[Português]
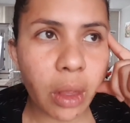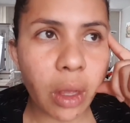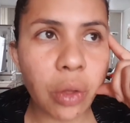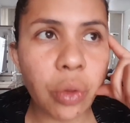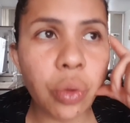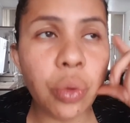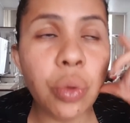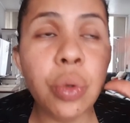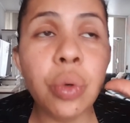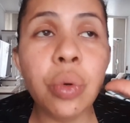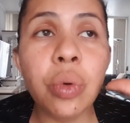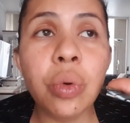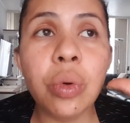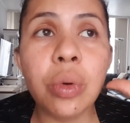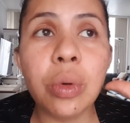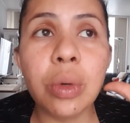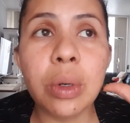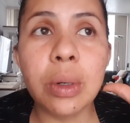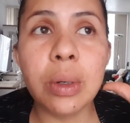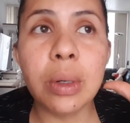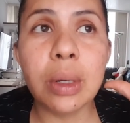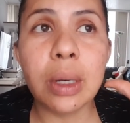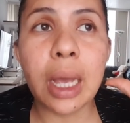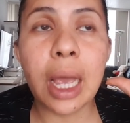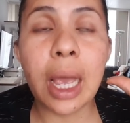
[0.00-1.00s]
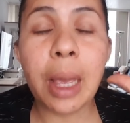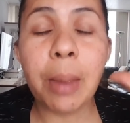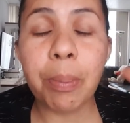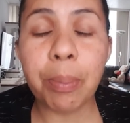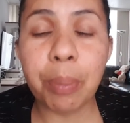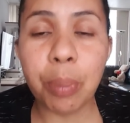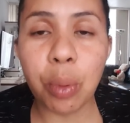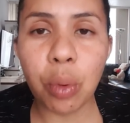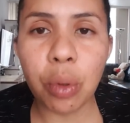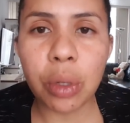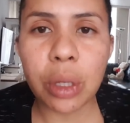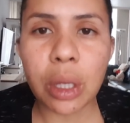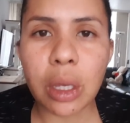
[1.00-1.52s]
Do
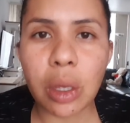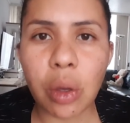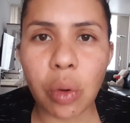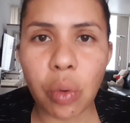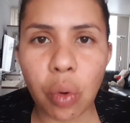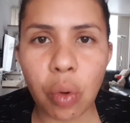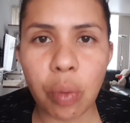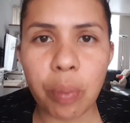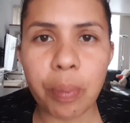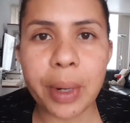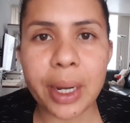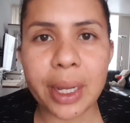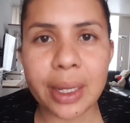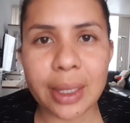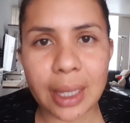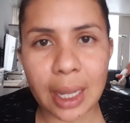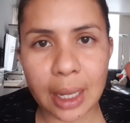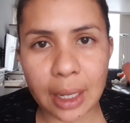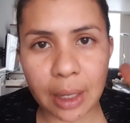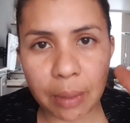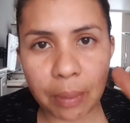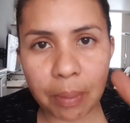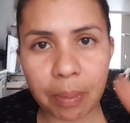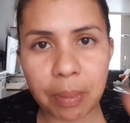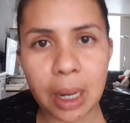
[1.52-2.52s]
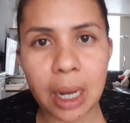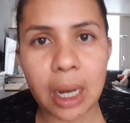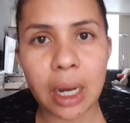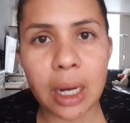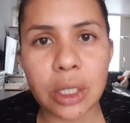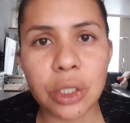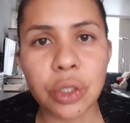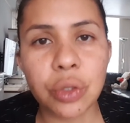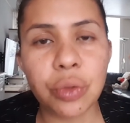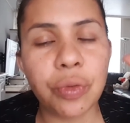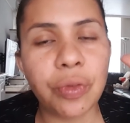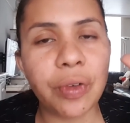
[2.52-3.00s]
e-book que eu comprei tá aí embaixo.